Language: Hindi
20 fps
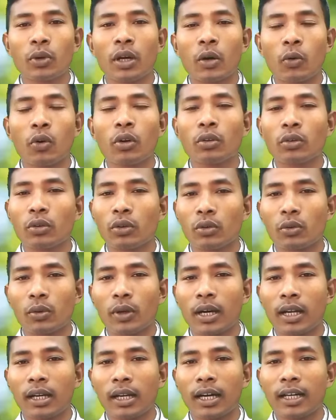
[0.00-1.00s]
वो कौन कौन
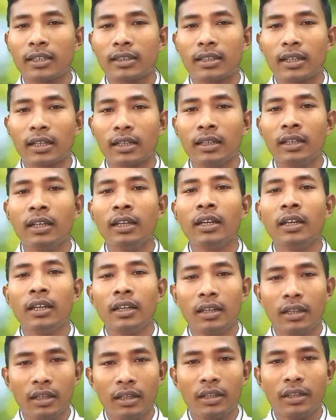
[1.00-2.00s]
ठो गान आज तक ले
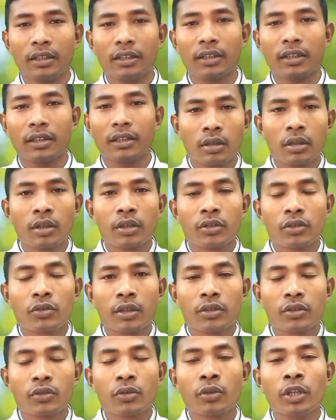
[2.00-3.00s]
लीक
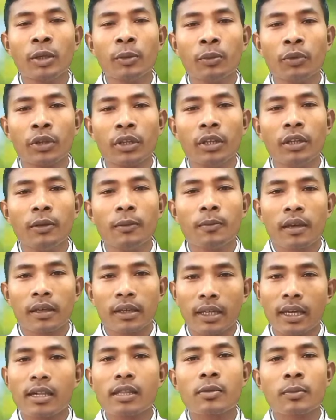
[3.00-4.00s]
है छुनी मुनी
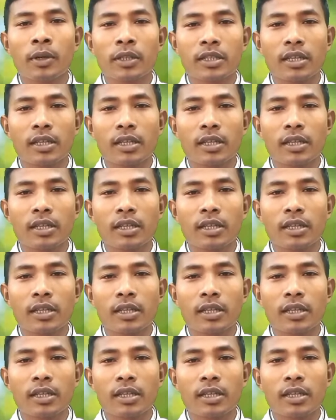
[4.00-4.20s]
केस